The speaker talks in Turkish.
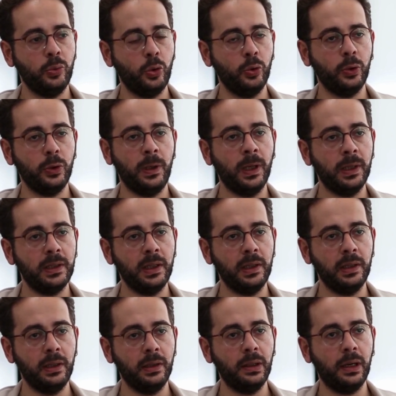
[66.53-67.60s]
bu konudaki
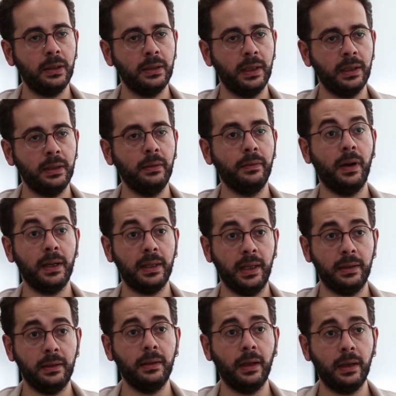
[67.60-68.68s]
yetkinliğini takdir etti, fark
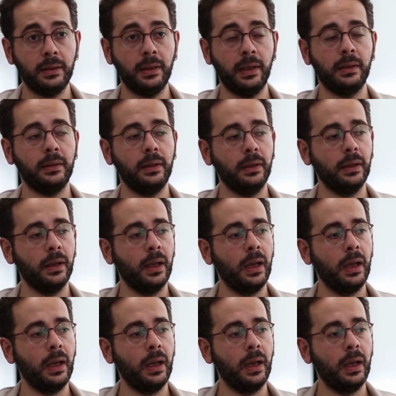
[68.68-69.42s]
etti, takdir etti.